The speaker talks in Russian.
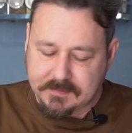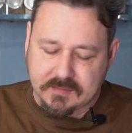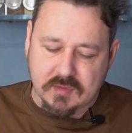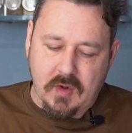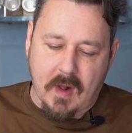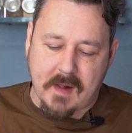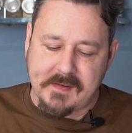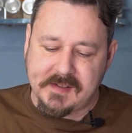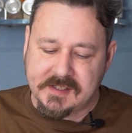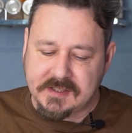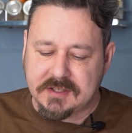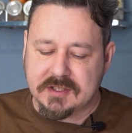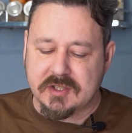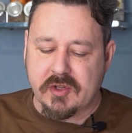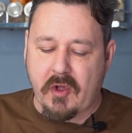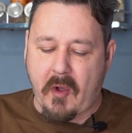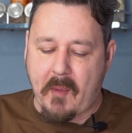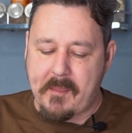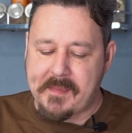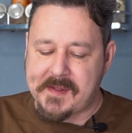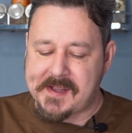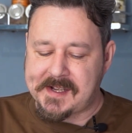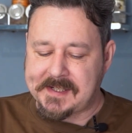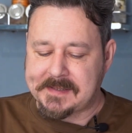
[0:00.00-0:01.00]
А они
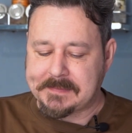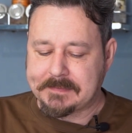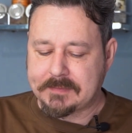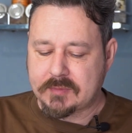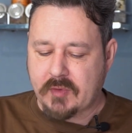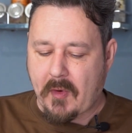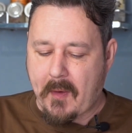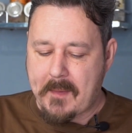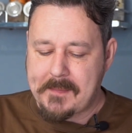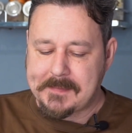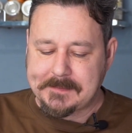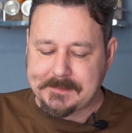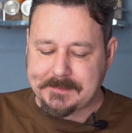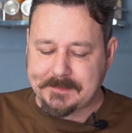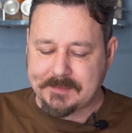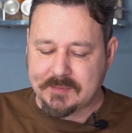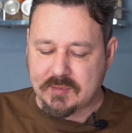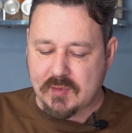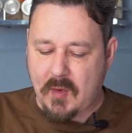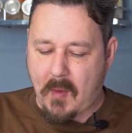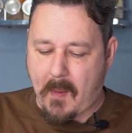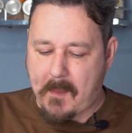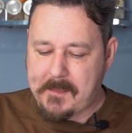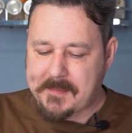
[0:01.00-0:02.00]
съедобные.
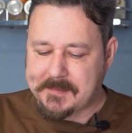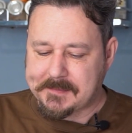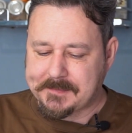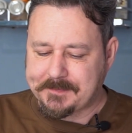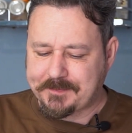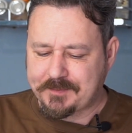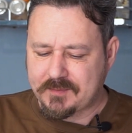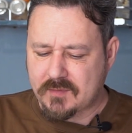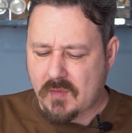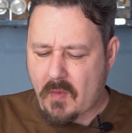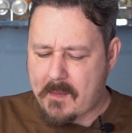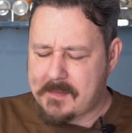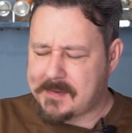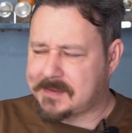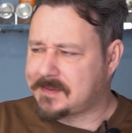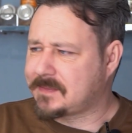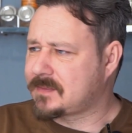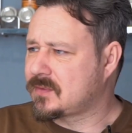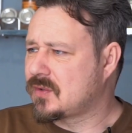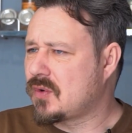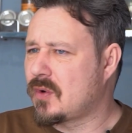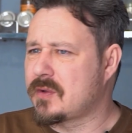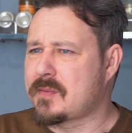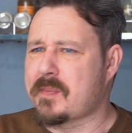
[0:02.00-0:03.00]

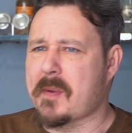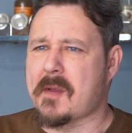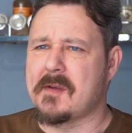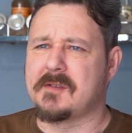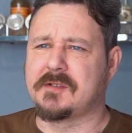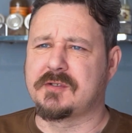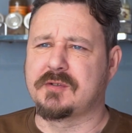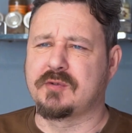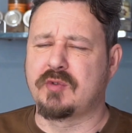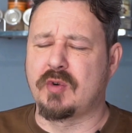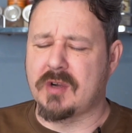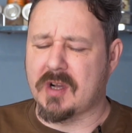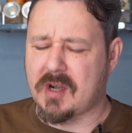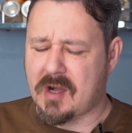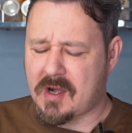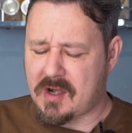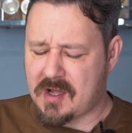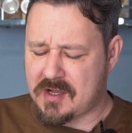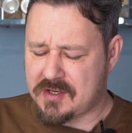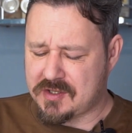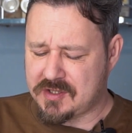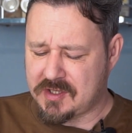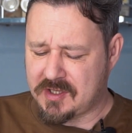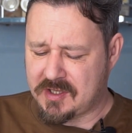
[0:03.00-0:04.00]
Господи, шкура
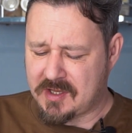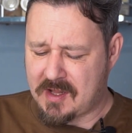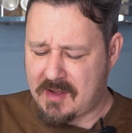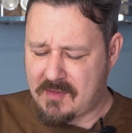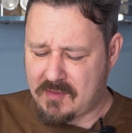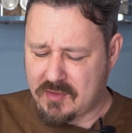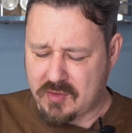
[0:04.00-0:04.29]
какая жирная